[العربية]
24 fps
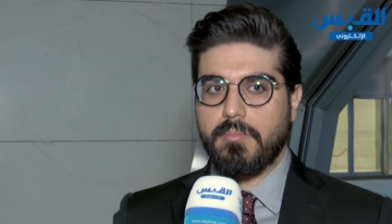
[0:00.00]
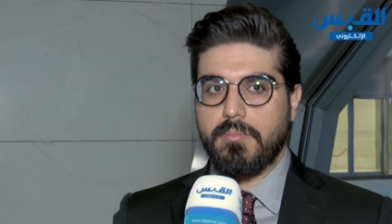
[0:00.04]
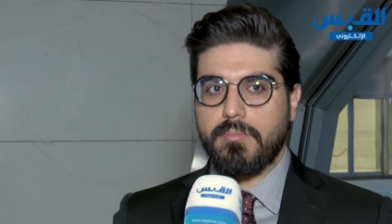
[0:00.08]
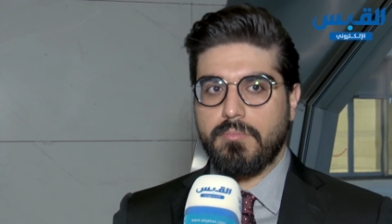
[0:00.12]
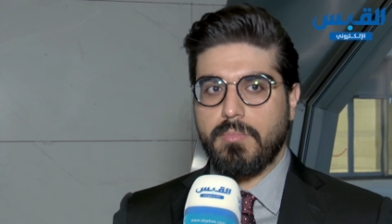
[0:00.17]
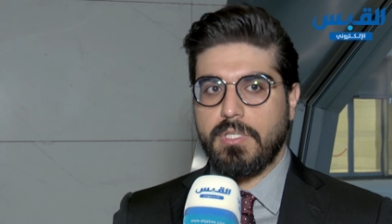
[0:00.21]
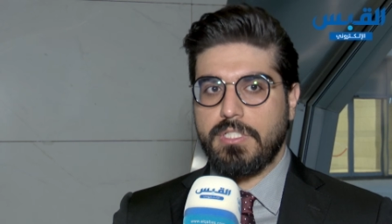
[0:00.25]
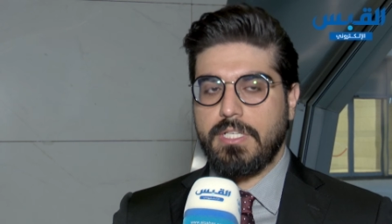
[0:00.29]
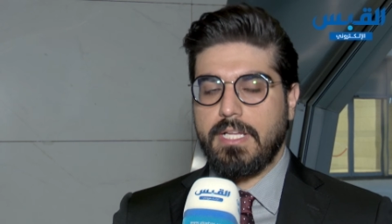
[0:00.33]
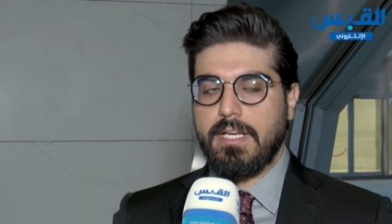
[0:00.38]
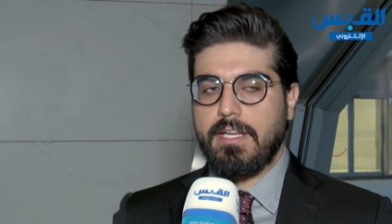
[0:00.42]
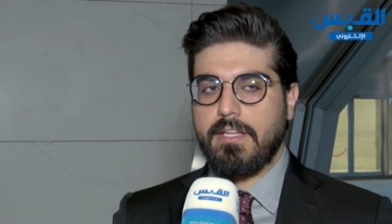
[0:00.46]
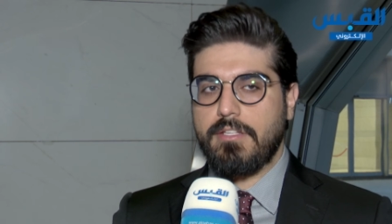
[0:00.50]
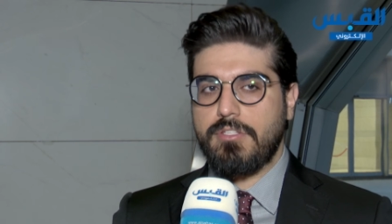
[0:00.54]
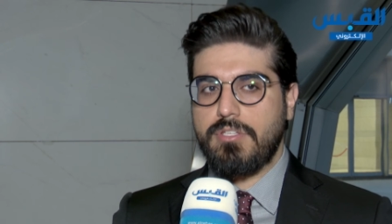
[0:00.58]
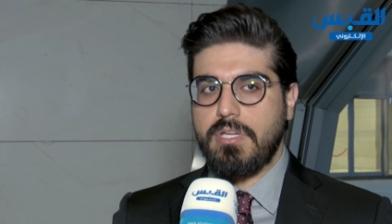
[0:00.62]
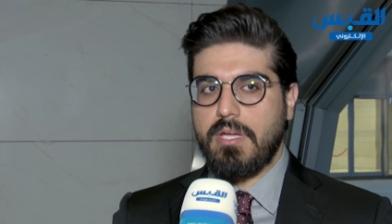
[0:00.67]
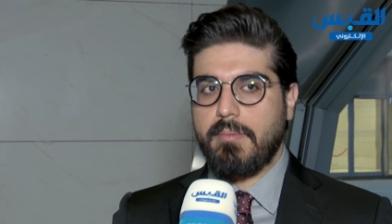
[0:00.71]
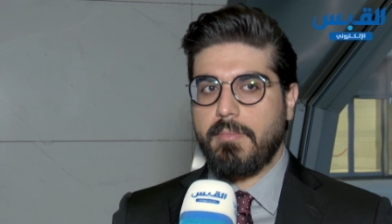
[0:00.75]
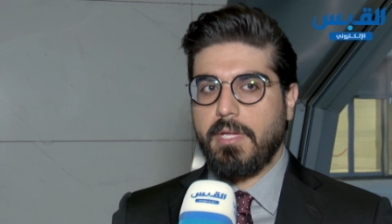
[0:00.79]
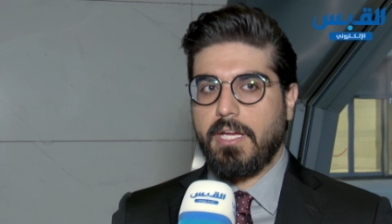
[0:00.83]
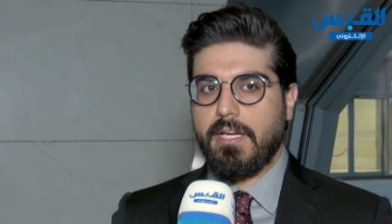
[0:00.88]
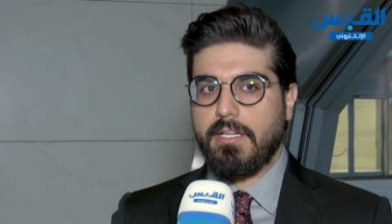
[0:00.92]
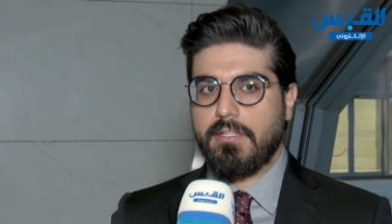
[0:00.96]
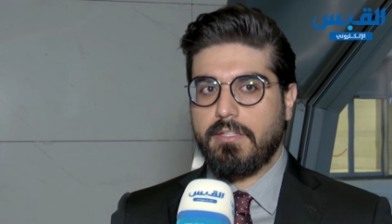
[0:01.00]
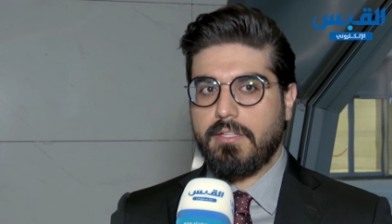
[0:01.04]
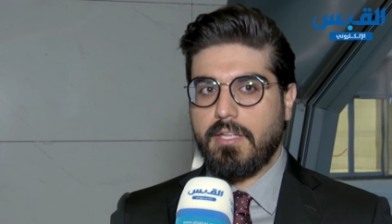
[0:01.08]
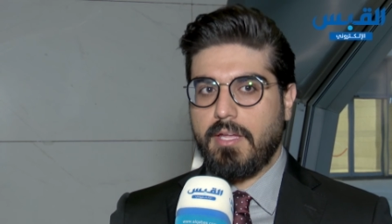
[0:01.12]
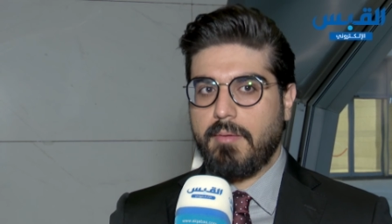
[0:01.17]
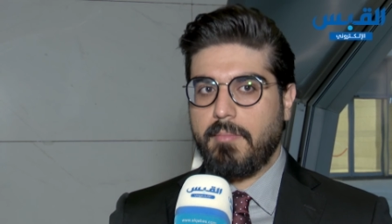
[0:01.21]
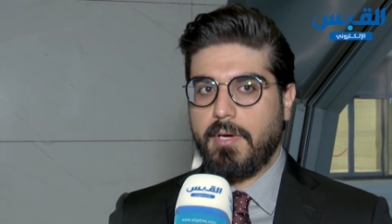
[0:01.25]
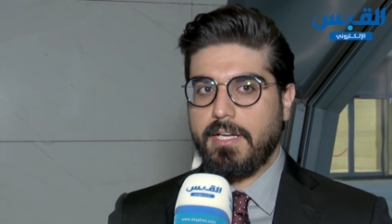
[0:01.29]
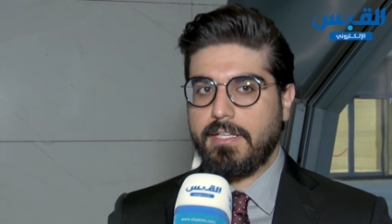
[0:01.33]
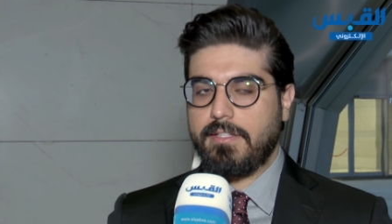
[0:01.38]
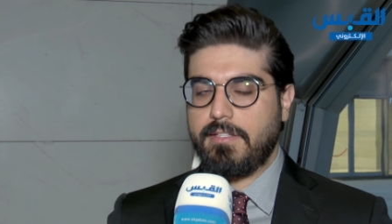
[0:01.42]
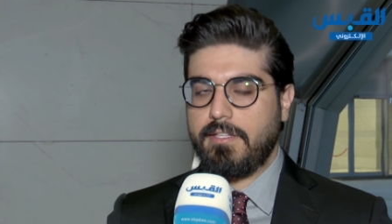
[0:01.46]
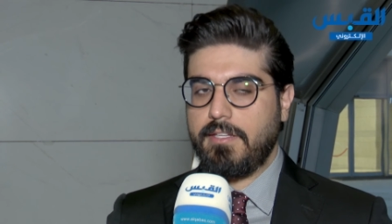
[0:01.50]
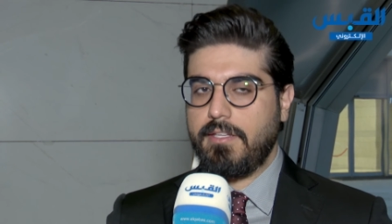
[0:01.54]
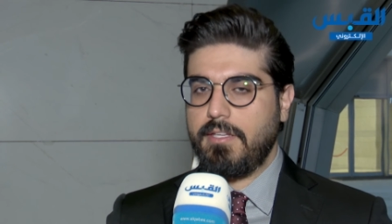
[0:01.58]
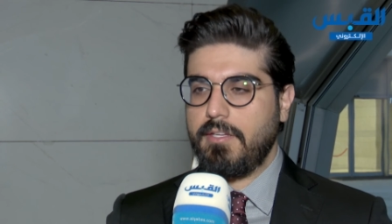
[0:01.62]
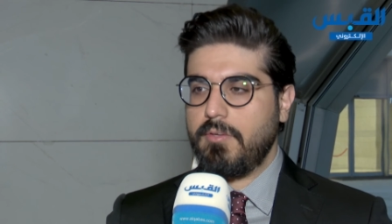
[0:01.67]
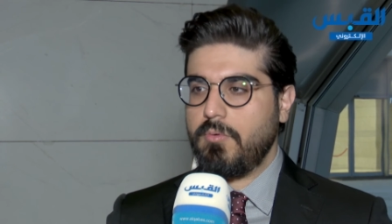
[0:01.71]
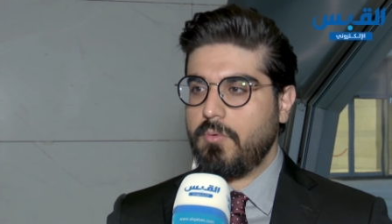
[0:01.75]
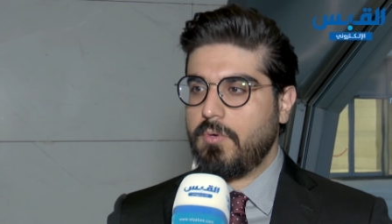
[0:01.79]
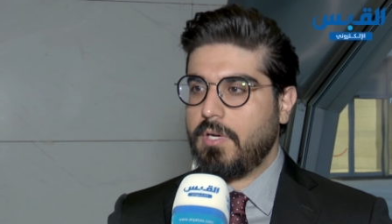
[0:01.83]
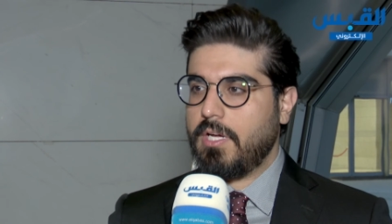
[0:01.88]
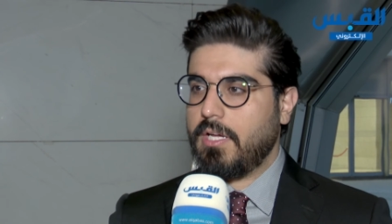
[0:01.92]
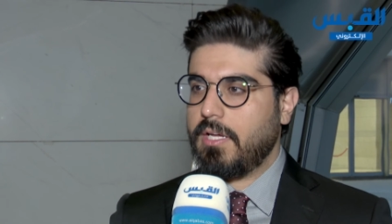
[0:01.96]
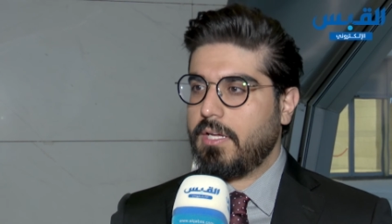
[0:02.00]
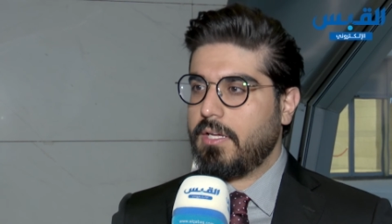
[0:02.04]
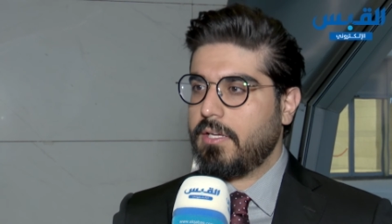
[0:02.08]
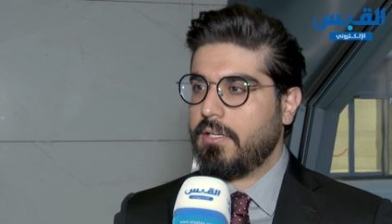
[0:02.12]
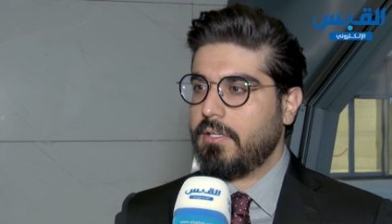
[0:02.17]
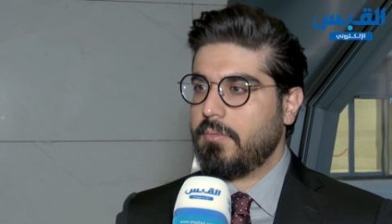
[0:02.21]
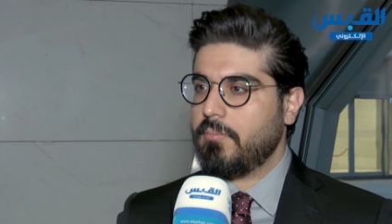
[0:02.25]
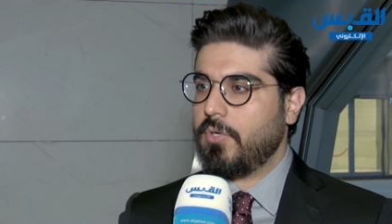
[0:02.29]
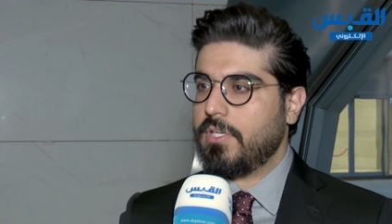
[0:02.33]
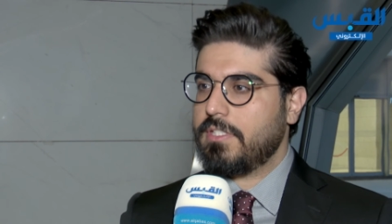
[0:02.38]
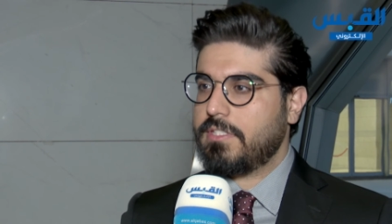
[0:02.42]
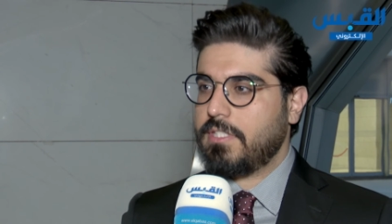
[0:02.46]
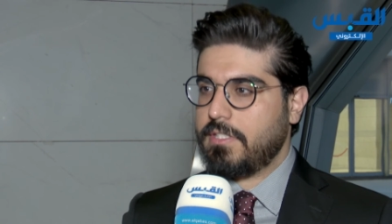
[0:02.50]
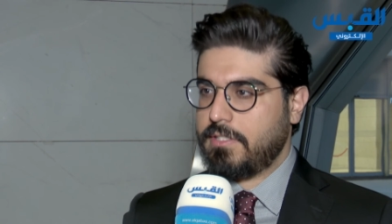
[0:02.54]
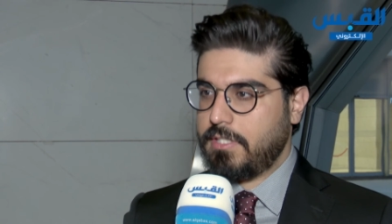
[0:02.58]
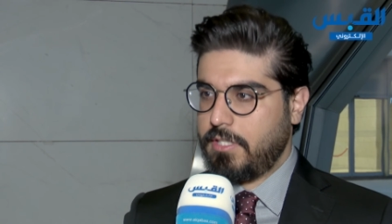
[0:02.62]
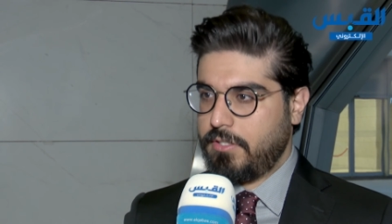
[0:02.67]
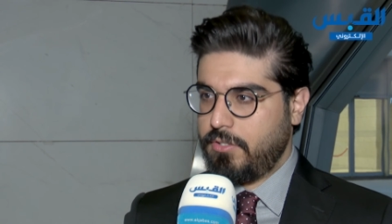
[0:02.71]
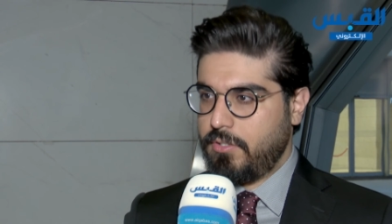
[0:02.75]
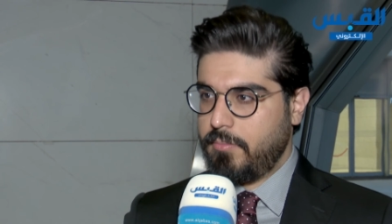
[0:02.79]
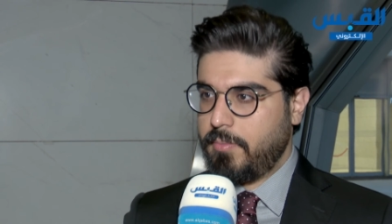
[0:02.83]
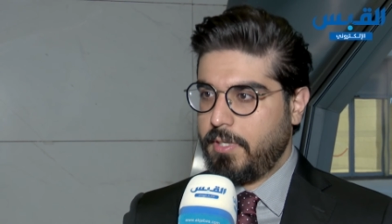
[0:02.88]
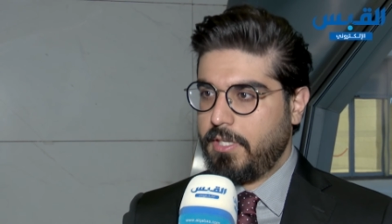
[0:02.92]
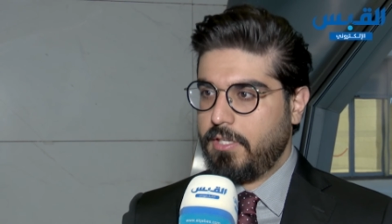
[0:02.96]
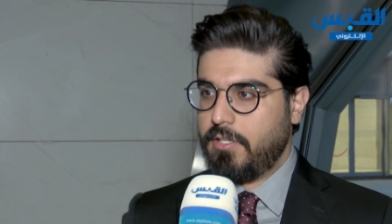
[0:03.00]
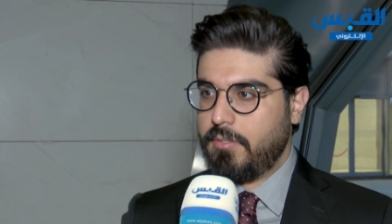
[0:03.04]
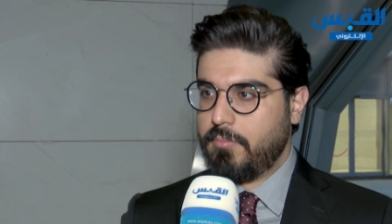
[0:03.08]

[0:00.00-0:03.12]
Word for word: مجلة جامعة ام اي تي ومؤسسة دبي